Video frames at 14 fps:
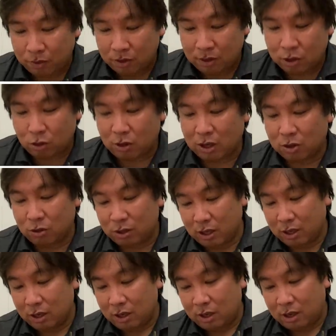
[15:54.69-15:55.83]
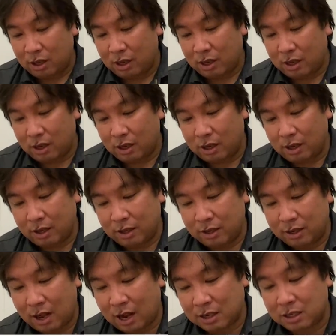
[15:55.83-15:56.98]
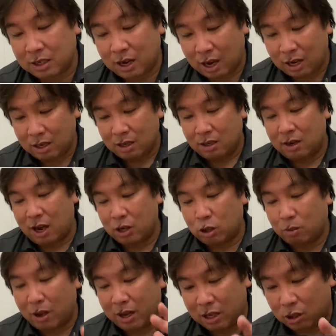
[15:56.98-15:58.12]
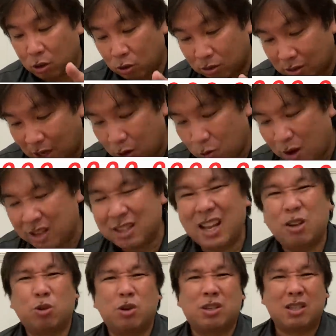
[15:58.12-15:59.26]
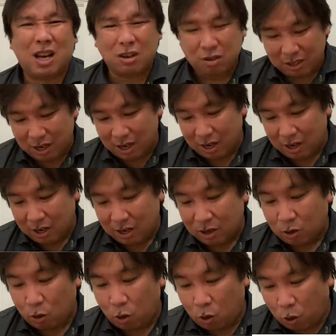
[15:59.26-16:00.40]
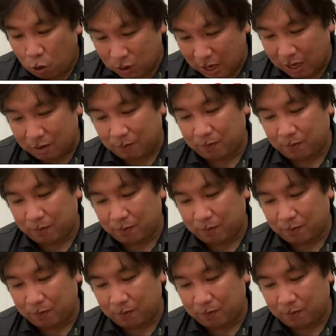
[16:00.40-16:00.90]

で、その後に、えー、中地がライト前ヒット打って、ワンアウト一三塁で、ここで、